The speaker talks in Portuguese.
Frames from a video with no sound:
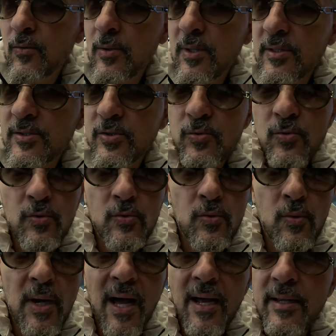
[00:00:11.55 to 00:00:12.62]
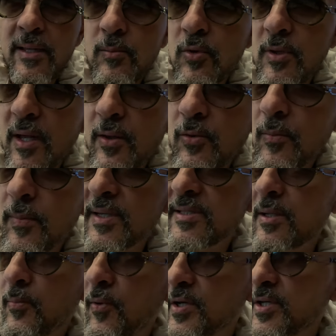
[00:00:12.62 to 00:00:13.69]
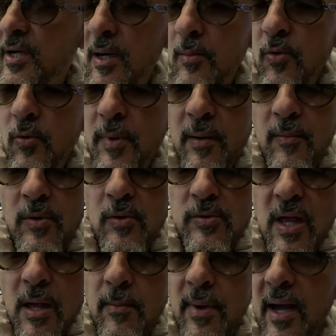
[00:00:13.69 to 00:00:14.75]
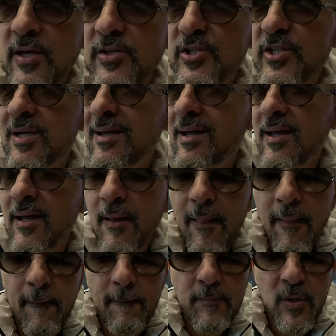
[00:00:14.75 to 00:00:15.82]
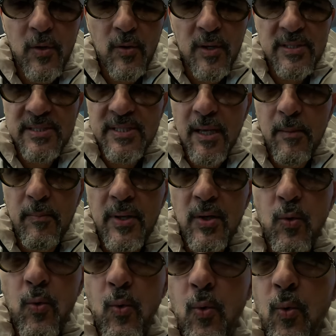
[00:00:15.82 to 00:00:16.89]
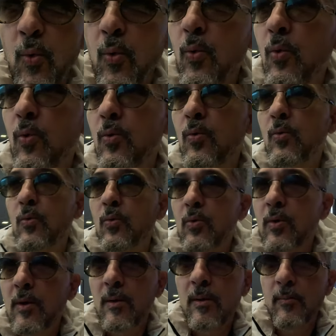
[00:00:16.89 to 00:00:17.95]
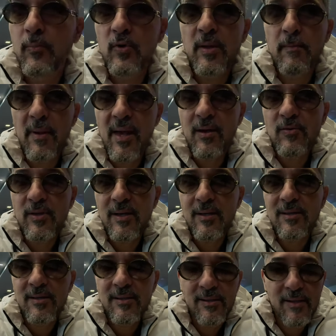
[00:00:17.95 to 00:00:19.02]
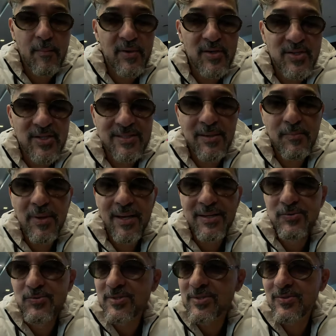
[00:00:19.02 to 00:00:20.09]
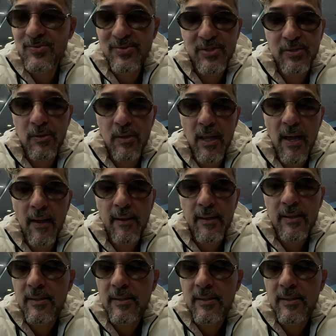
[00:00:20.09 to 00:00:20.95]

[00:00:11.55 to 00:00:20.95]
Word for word: o lance do, do carimbo lá do passaporte acabou mesmo, não tem mais. Eu recebi um por e-mail, né? Acabei de receber aqui no, no celular.